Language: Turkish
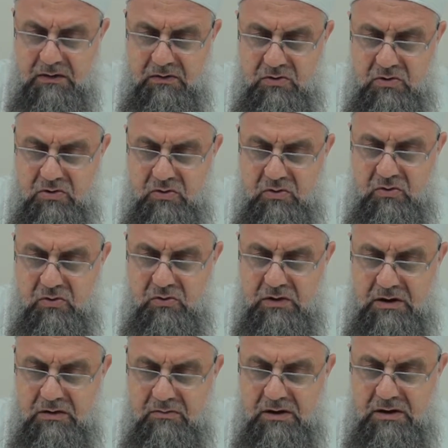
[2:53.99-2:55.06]
Üstün
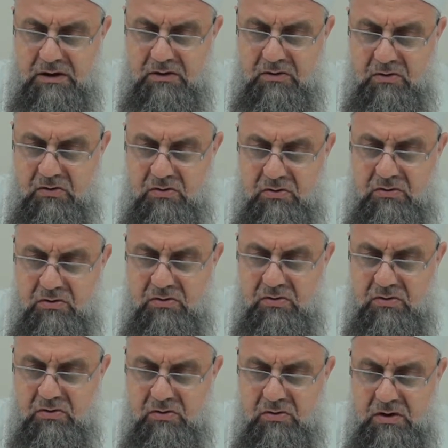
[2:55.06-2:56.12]
kuvvetli melek doğruldu.
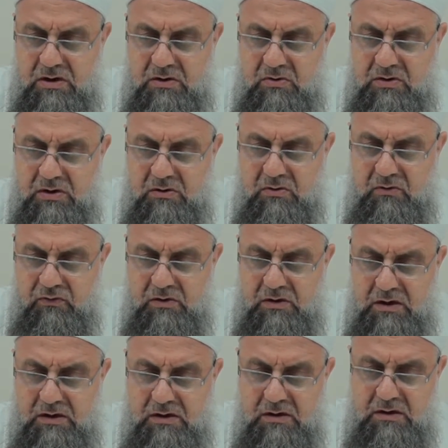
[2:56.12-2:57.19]
O en yüksek
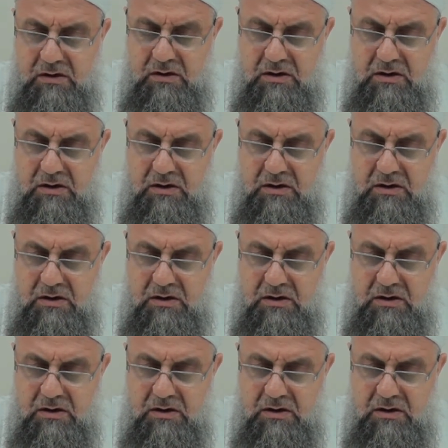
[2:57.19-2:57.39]
ufuktaydı.